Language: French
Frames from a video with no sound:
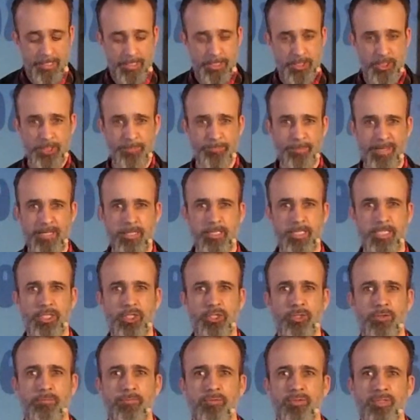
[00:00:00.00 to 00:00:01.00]
J'espère que les
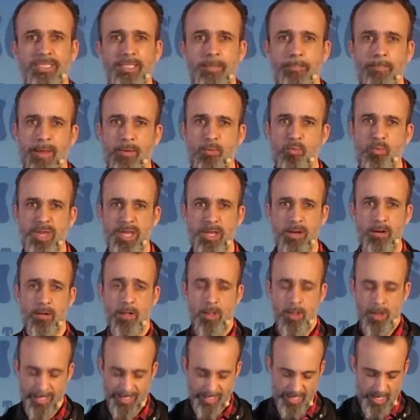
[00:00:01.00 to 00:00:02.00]
gens vont dire mais oui, hein,
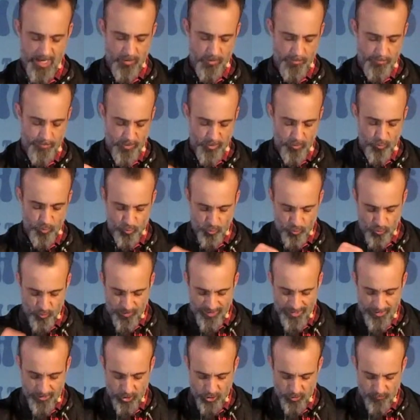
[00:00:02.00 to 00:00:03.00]
rien ne peut nous nuire.